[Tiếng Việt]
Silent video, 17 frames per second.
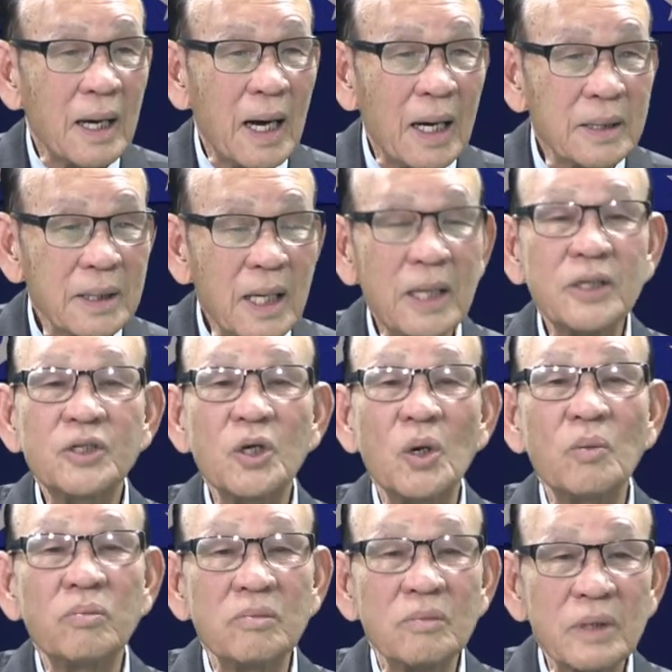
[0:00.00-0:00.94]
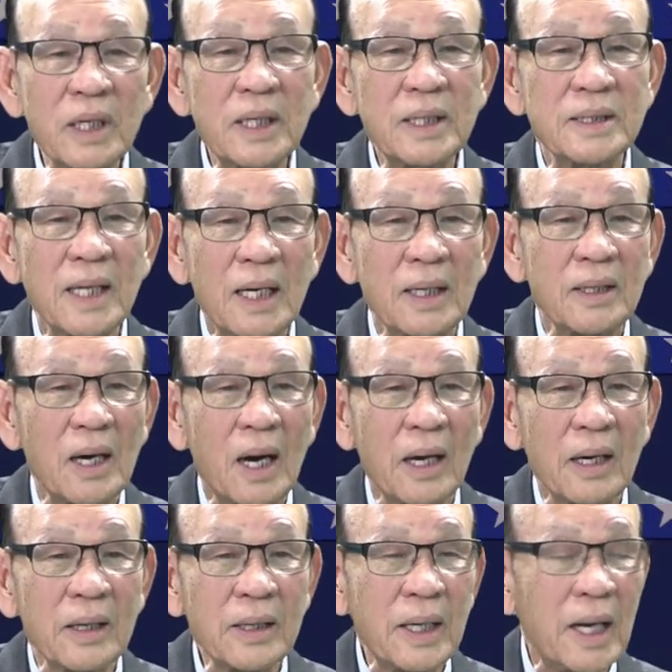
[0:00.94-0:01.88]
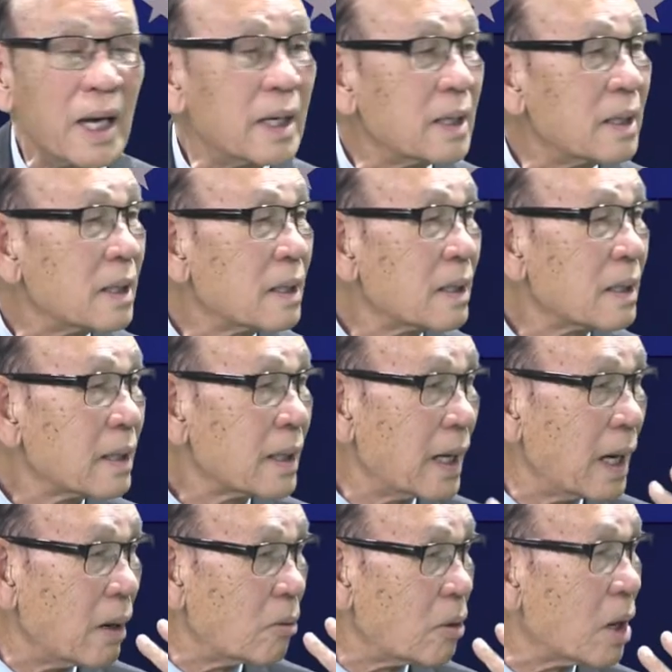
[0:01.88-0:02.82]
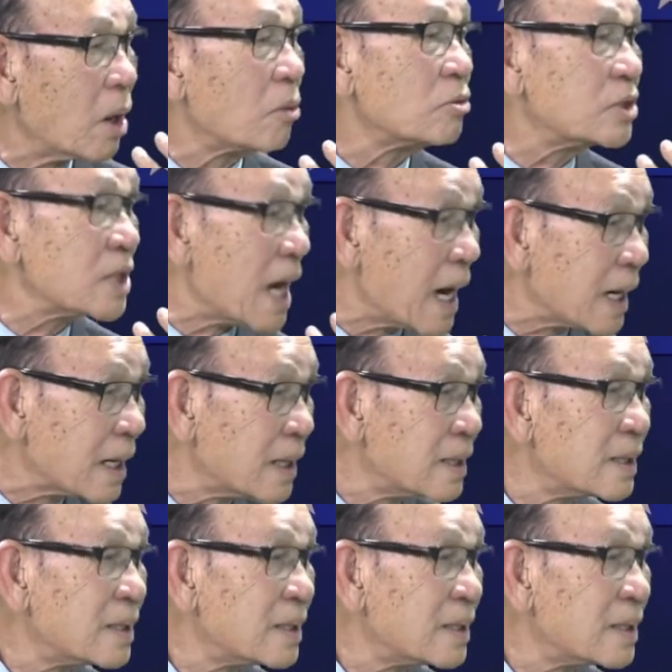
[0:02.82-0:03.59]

dân chúng đi ra đường nên đeo khẩu trang.